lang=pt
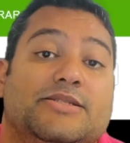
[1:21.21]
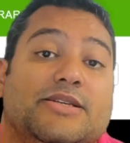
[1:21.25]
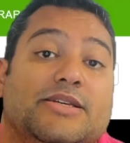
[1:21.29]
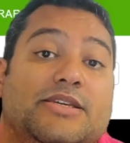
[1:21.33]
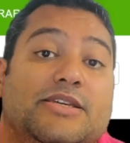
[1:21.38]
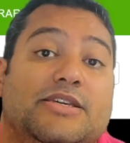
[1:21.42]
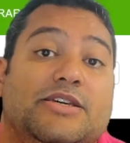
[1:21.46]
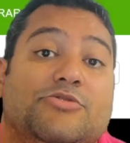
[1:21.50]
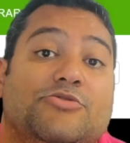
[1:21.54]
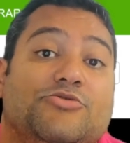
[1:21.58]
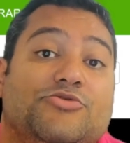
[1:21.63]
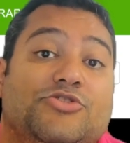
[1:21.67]
Isso
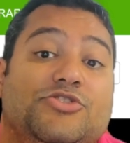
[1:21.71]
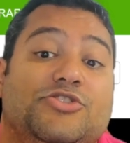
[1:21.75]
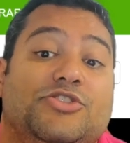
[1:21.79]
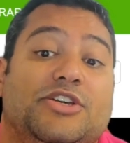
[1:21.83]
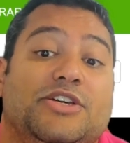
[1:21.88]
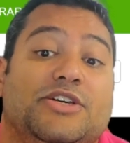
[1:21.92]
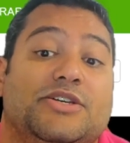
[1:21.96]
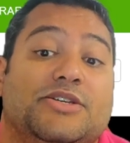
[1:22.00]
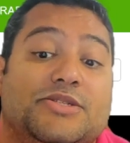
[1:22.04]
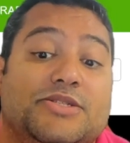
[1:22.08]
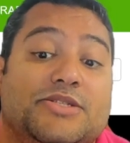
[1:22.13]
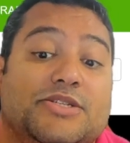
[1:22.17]
aqui é
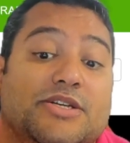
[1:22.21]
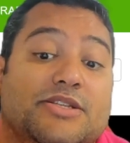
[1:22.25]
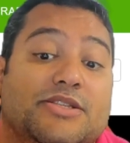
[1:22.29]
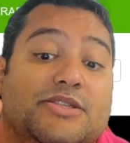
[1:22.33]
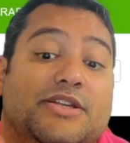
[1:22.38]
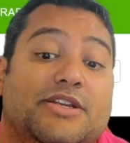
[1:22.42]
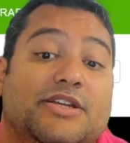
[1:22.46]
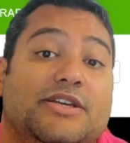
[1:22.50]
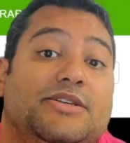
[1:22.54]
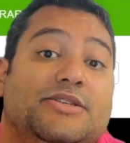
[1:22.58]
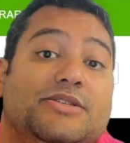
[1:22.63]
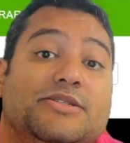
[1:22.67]
urgência.
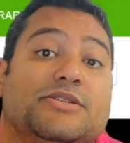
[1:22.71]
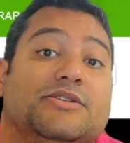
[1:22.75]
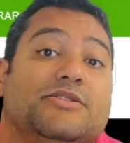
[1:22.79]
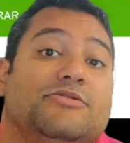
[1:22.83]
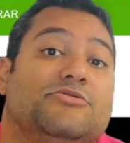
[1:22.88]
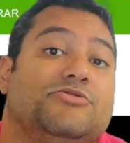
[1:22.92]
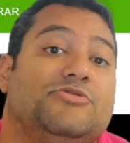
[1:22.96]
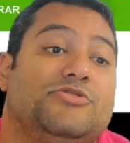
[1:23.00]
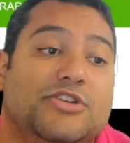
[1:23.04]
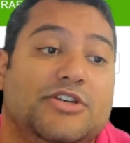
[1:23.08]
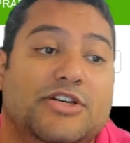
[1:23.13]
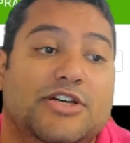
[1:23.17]
Três
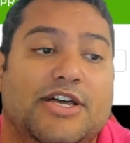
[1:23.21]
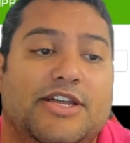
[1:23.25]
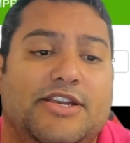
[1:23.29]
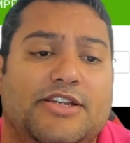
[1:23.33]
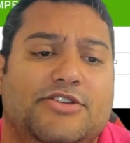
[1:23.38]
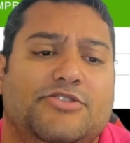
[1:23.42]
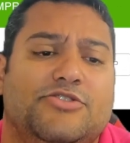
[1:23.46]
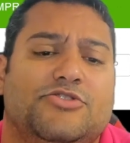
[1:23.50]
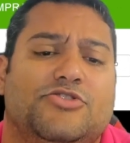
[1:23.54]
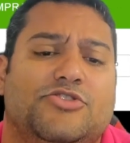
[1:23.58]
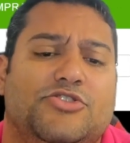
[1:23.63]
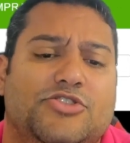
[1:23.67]
anos de
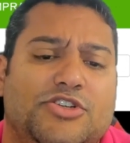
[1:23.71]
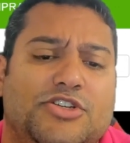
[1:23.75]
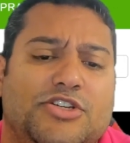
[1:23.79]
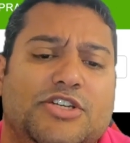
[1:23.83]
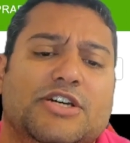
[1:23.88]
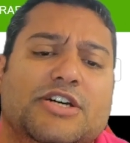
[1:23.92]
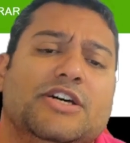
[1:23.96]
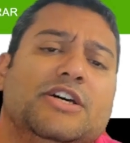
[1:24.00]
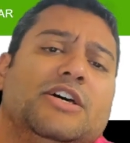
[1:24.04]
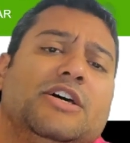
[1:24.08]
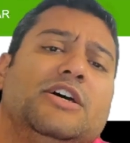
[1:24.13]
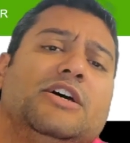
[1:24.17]

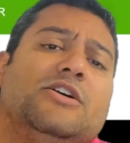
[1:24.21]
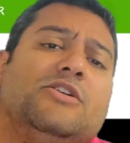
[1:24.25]
garantia.